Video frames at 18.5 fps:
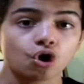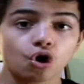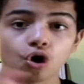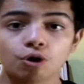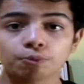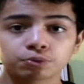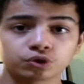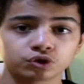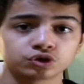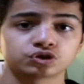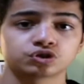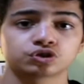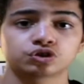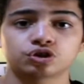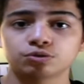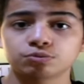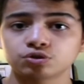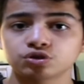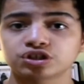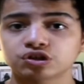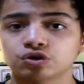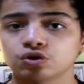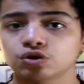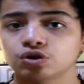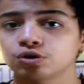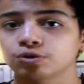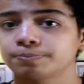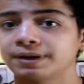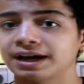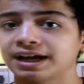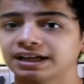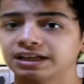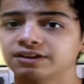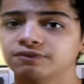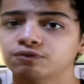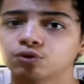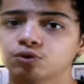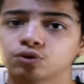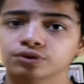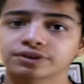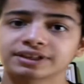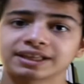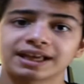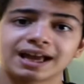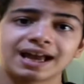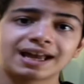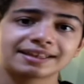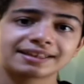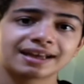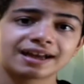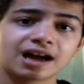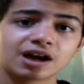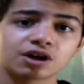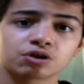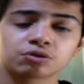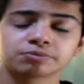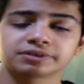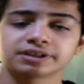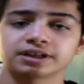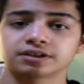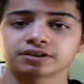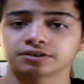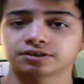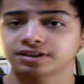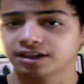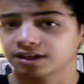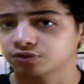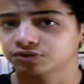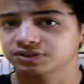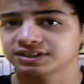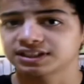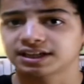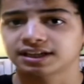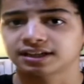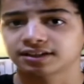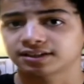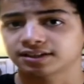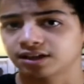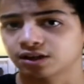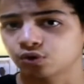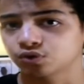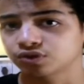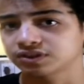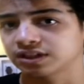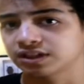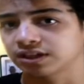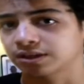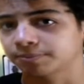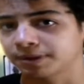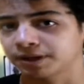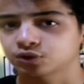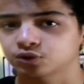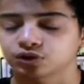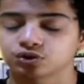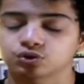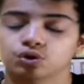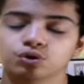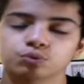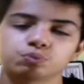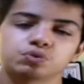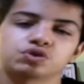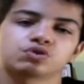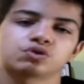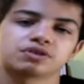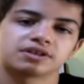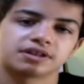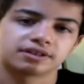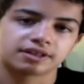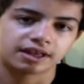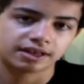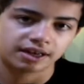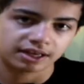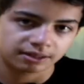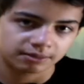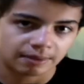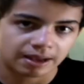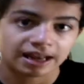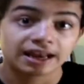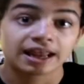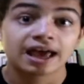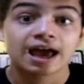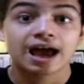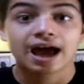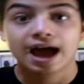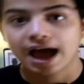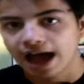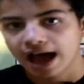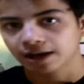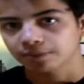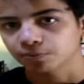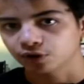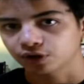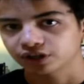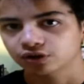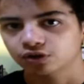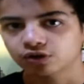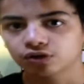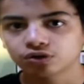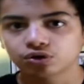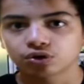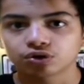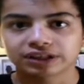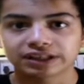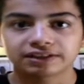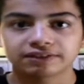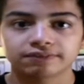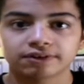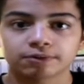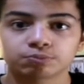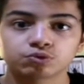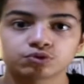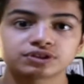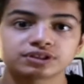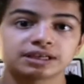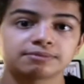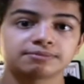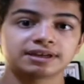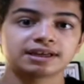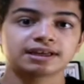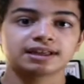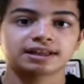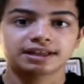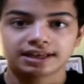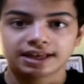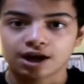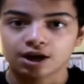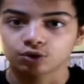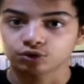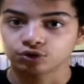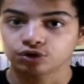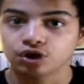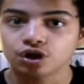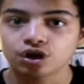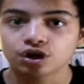En plus, comme le gecko léopard, il faut compter un terrarium de 45-45 par 60 puisque c'est un animal arboricole, donc il va plus aimer la hauteur.